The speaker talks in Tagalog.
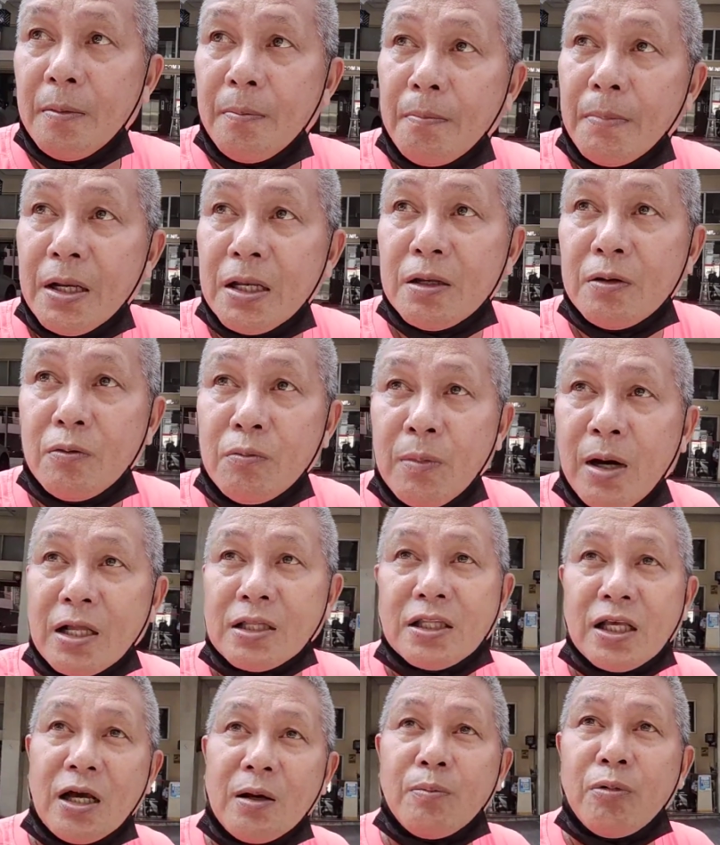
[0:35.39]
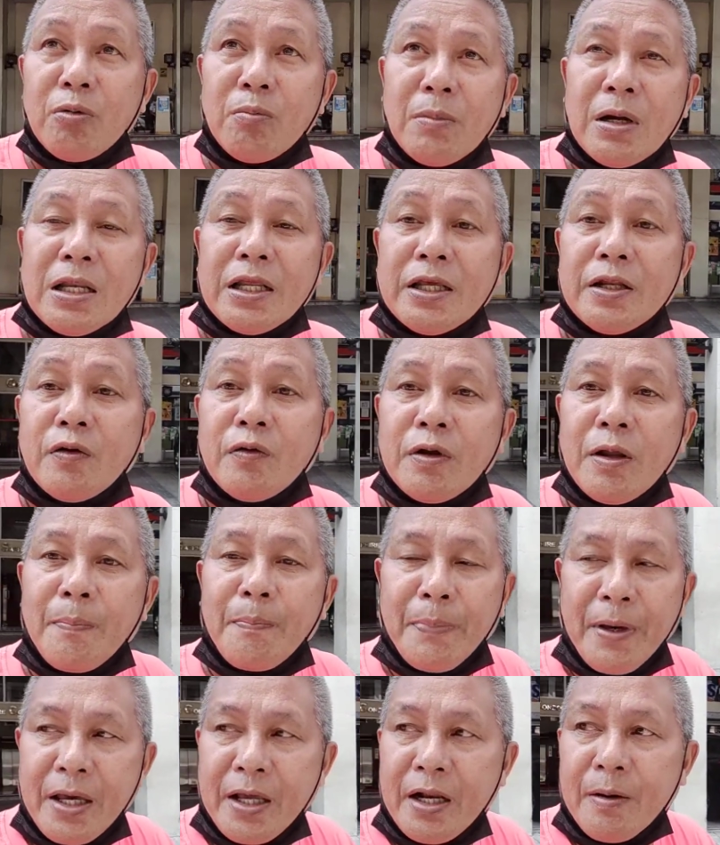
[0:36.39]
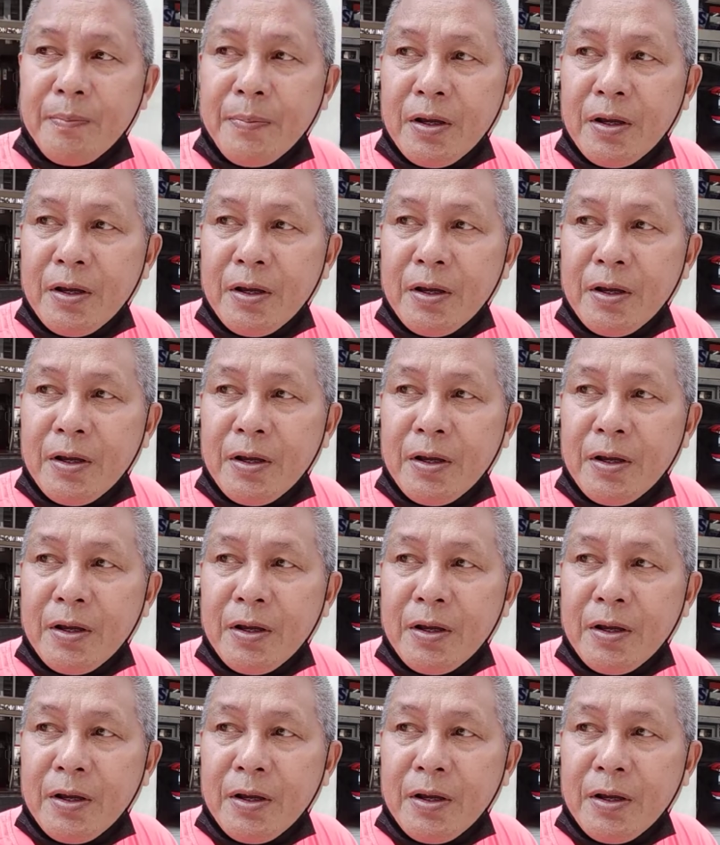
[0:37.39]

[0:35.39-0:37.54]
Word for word: mal maatikabong malinaw na pera